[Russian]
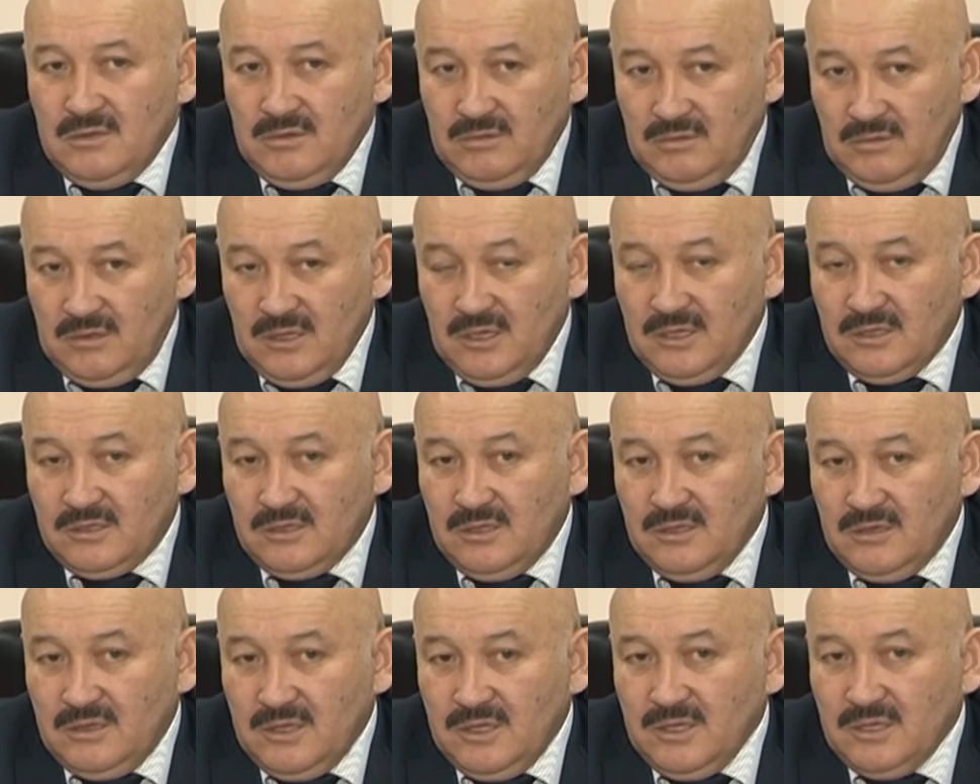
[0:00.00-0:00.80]
для,
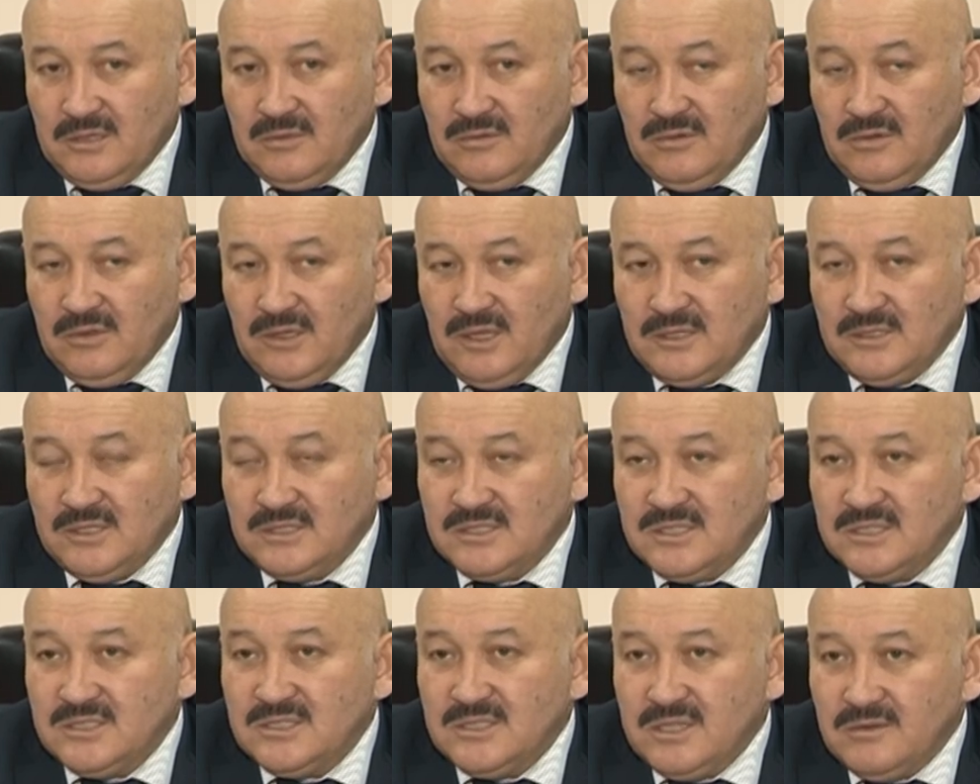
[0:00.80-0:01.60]
этого надо
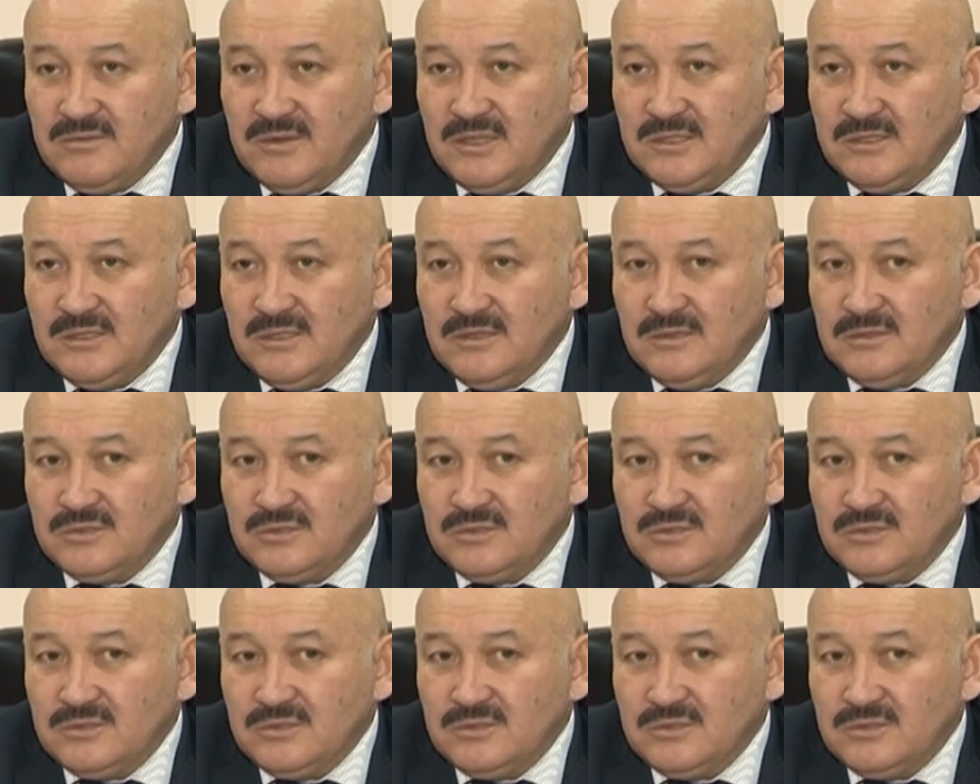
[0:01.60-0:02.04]
создавать,